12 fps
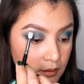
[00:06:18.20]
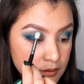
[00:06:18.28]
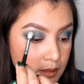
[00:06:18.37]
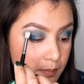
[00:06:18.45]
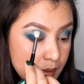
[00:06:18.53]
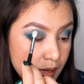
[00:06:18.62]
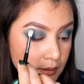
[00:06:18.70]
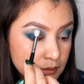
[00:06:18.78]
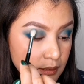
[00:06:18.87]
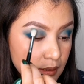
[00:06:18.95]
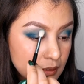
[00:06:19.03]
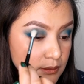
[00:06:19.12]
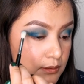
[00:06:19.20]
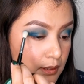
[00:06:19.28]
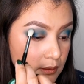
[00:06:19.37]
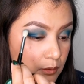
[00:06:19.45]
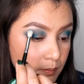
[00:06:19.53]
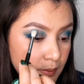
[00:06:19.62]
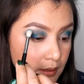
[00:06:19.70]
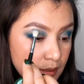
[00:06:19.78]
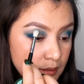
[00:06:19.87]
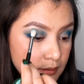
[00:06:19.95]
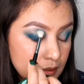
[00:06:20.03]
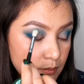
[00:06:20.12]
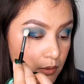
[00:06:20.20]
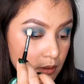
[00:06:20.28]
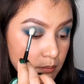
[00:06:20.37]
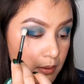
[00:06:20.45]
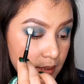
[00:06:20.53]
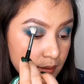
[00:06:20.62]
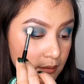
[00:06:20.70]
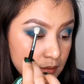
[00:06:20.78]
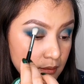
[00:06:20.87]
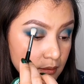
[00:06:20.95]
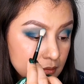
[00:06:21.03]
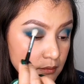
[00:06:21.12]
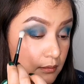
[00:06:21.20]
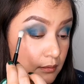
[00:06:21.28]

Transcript: Kasi pangit ang eyeshadow pagka hindi mo na-blend.